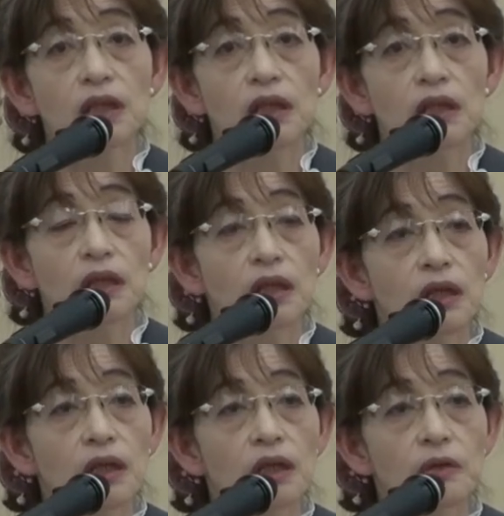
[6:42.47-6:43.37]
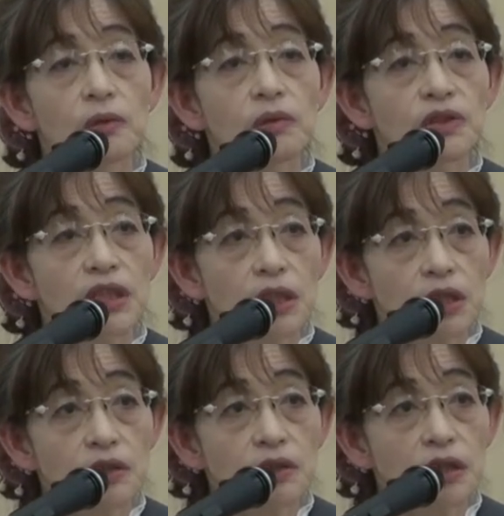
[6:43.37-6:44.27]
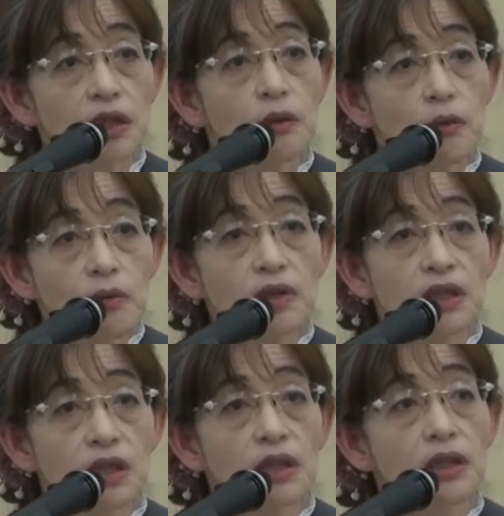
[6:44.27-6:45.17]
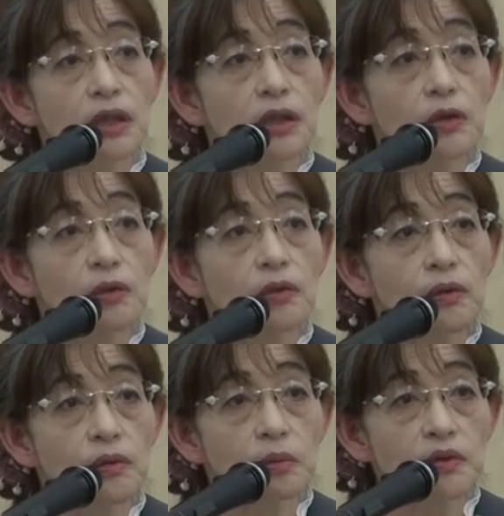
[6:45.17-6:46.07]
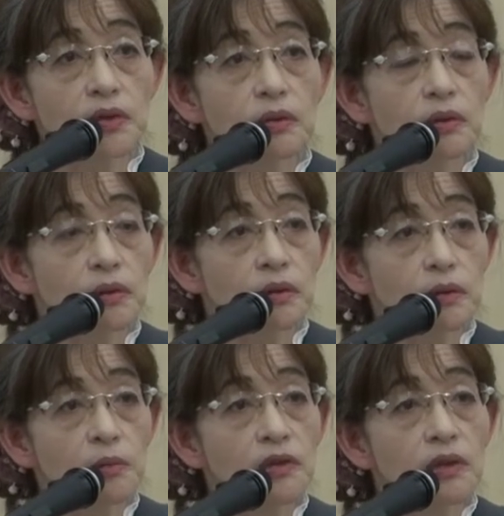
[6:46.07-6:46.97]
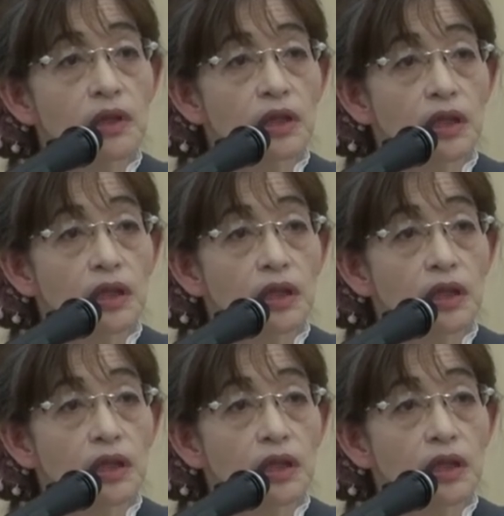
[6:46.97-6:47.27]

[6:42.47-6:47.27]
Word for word: えーと、生活に大きな影響を及ぼすということも、